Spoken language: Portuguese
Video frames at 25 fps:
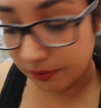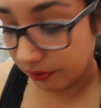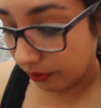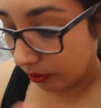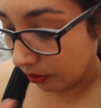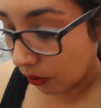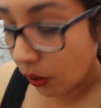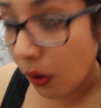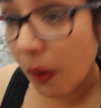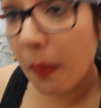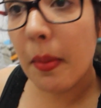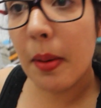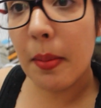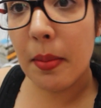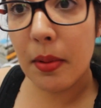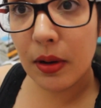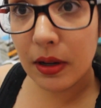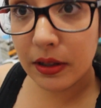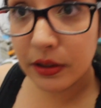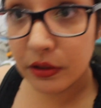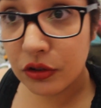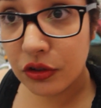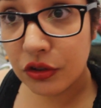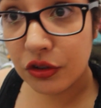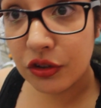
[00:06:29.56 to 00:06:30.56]
Vou comer meu
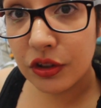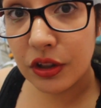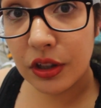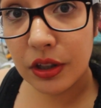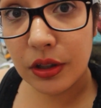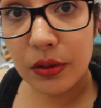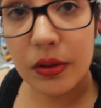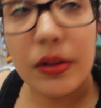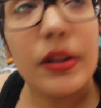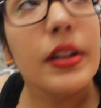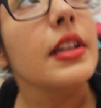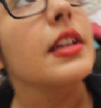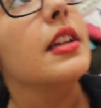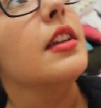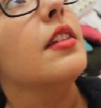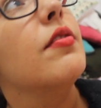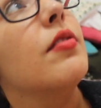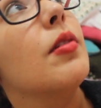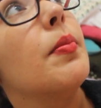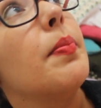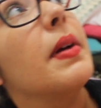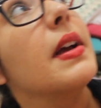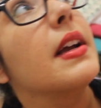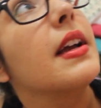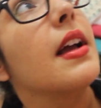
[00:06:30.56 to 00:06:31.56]
lanchinho e
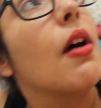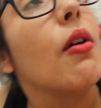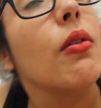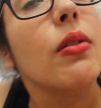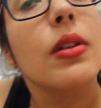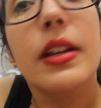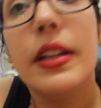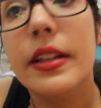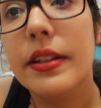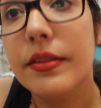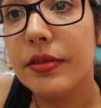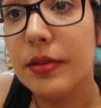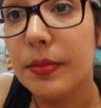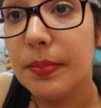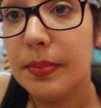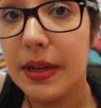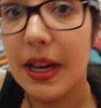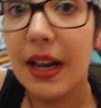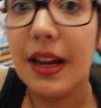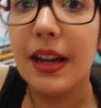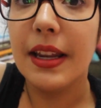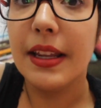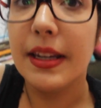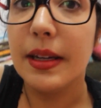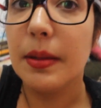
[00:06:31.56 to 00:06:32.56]
vou pegar um livro pra
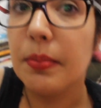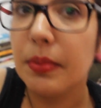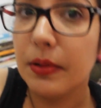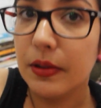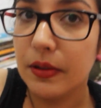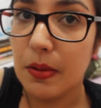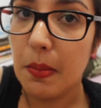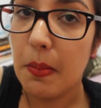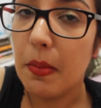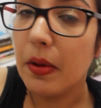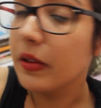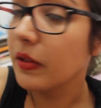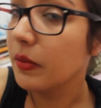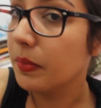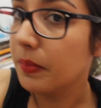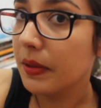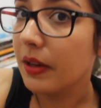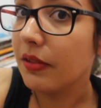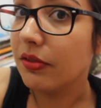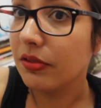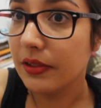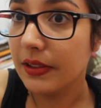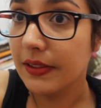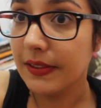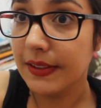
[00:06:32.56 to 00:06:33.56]
ler, depois eu mostro
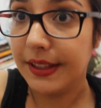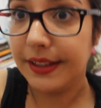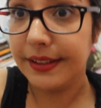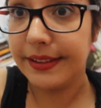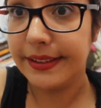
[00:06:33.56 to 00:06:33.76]
pra vocês.